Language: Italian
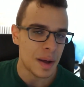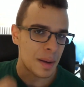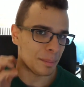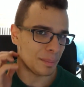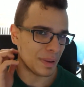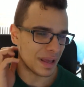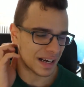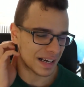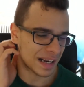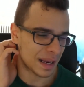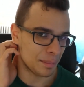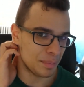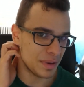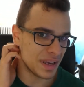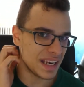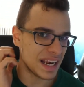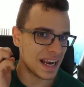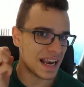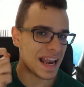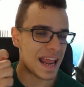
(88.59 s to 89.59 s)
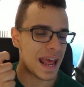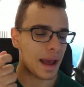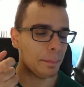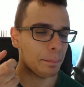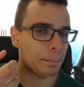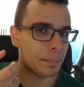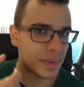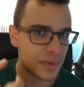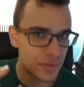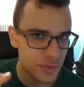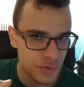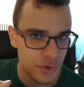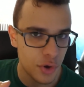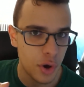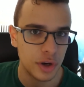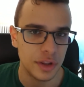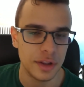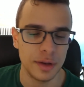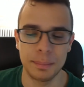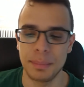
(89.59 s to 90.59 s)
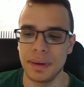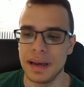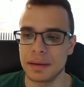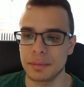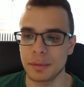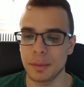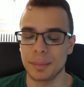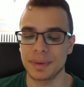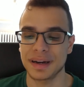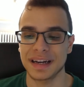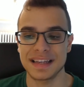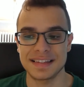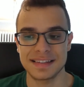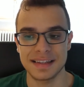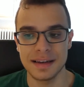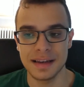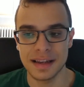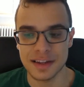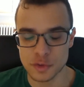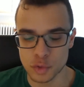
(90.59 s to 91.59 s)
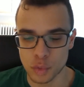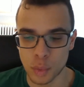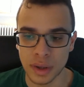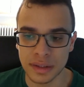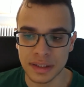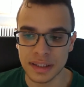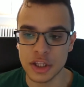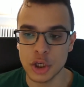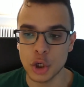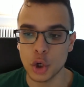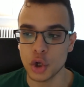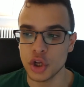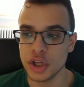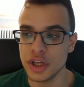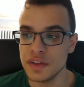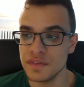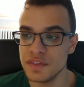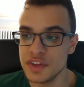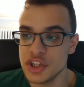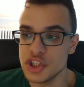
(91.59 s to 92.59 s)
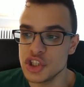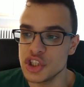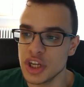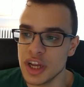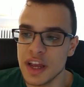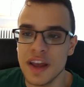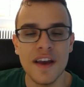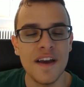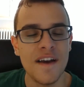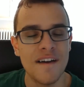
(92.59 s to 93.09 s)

per capire le ambizioni del Palermo perché se la squadra di Corini vince